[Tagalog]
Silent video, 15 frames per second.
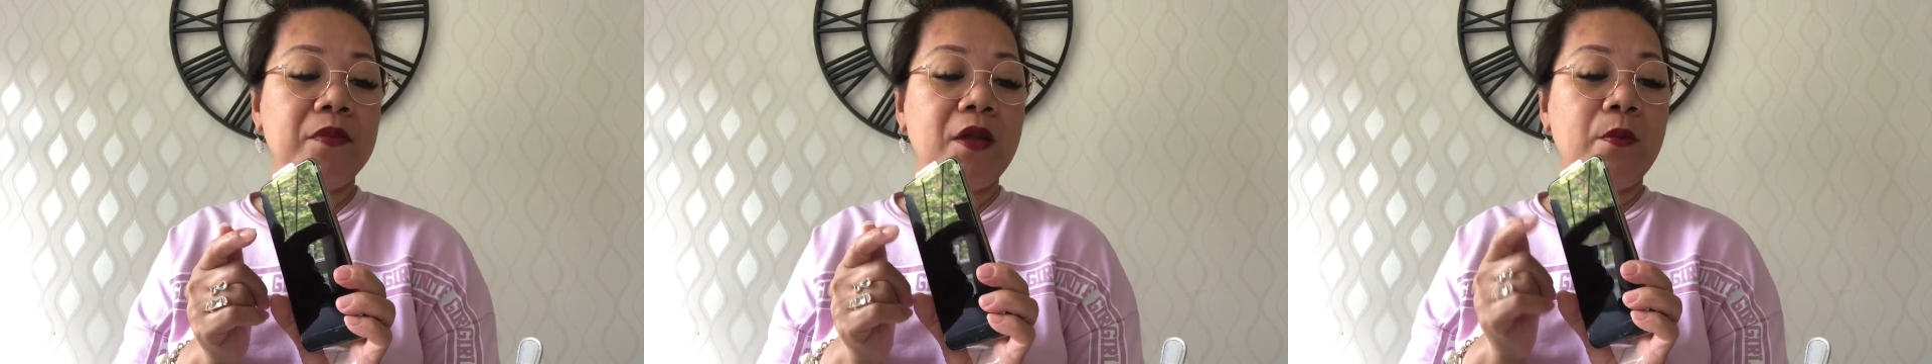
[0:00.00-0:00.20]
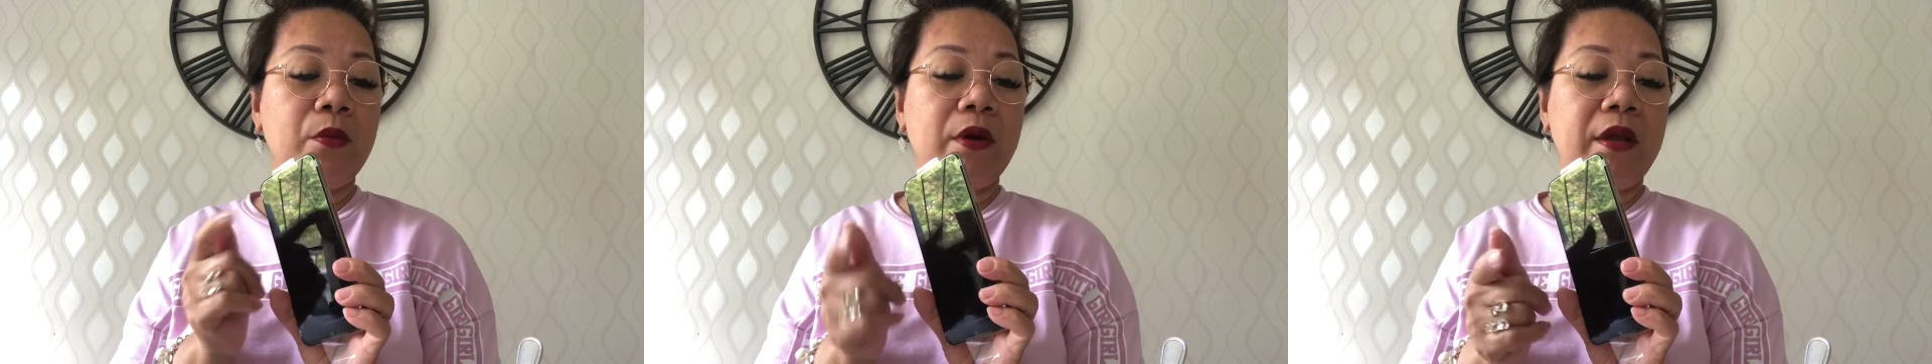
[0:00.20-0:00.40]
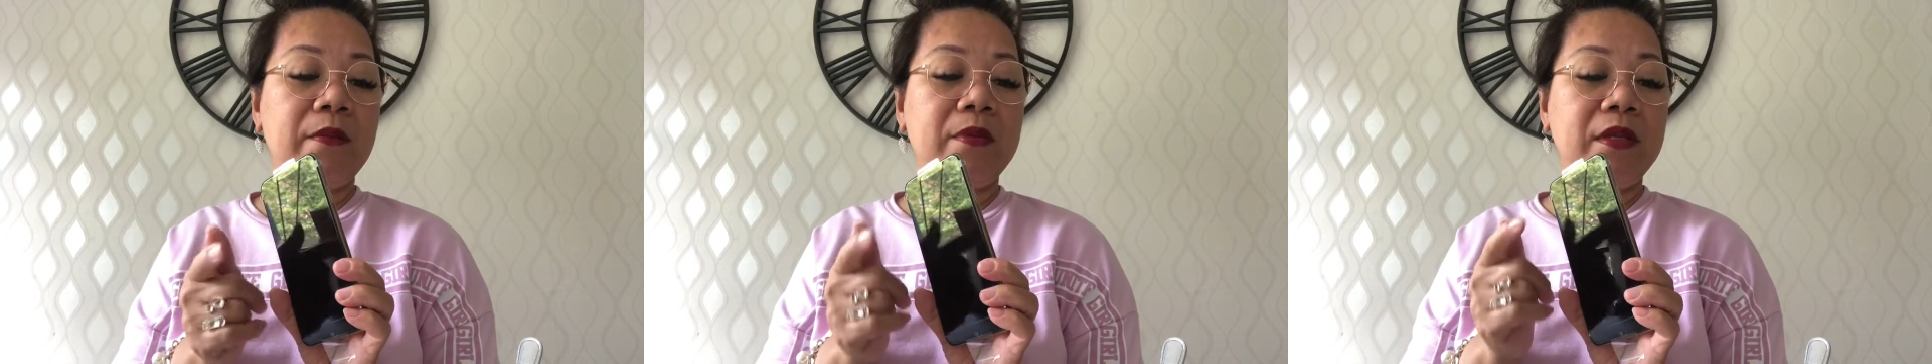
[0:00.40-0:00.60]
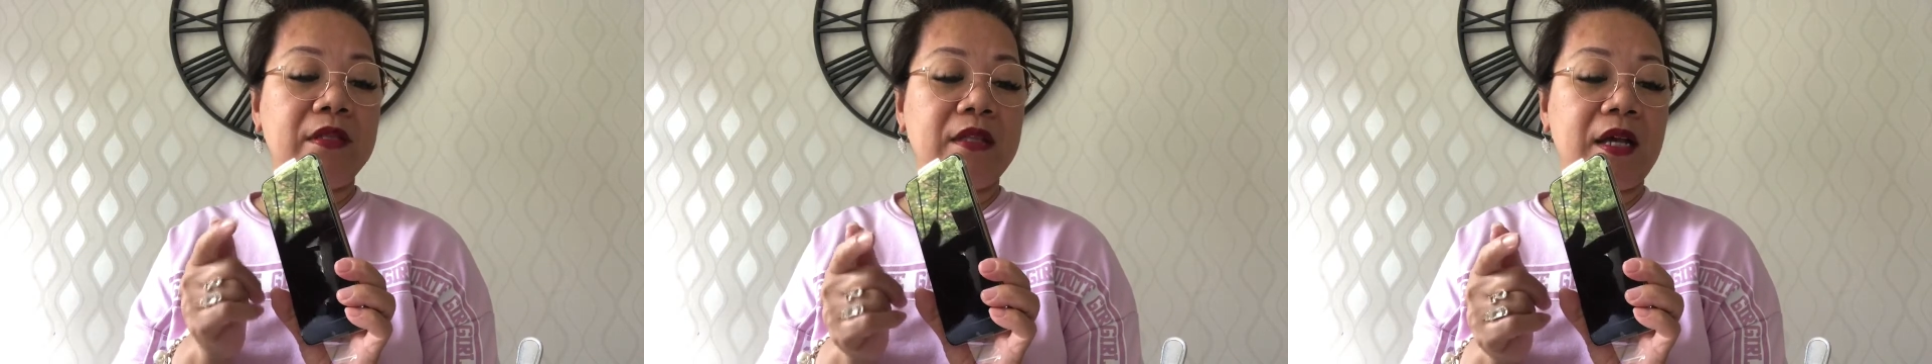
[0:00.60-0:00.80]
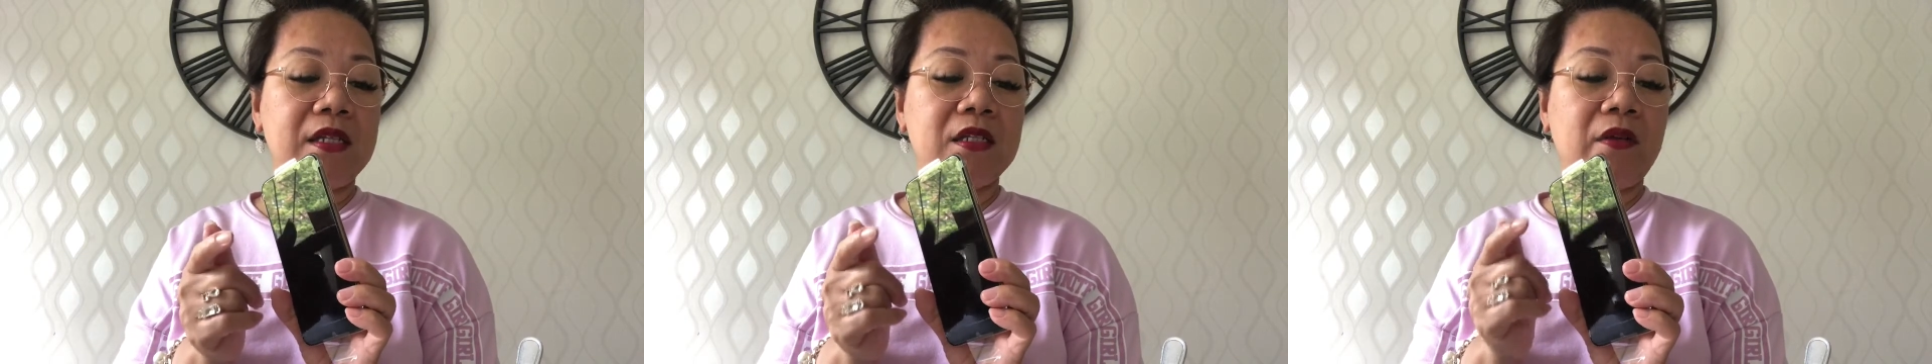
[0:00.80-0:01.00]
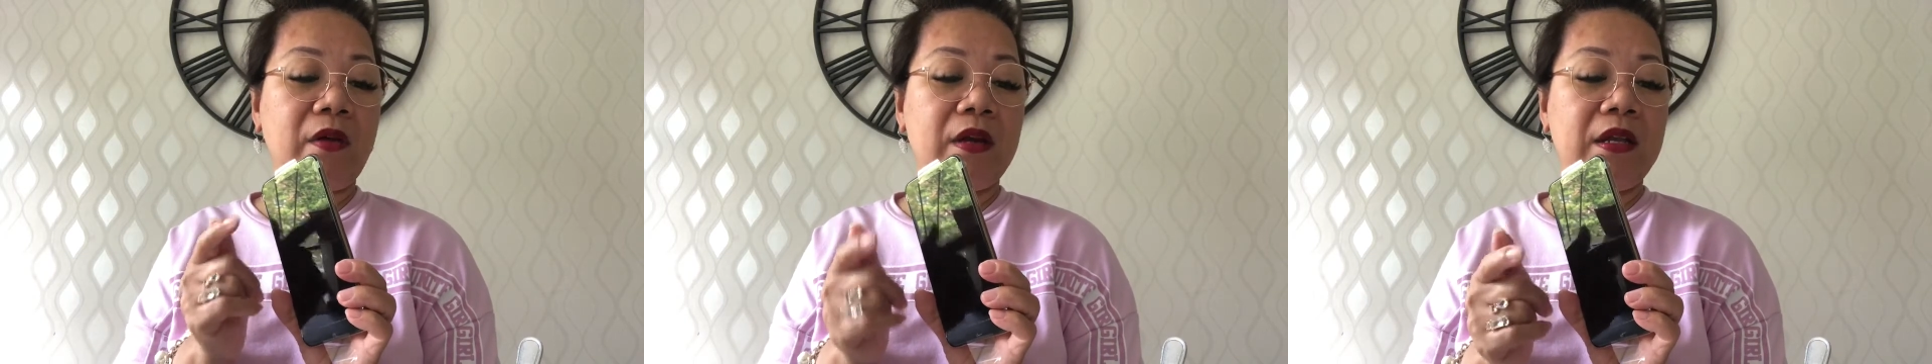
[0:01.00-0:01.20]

for every task while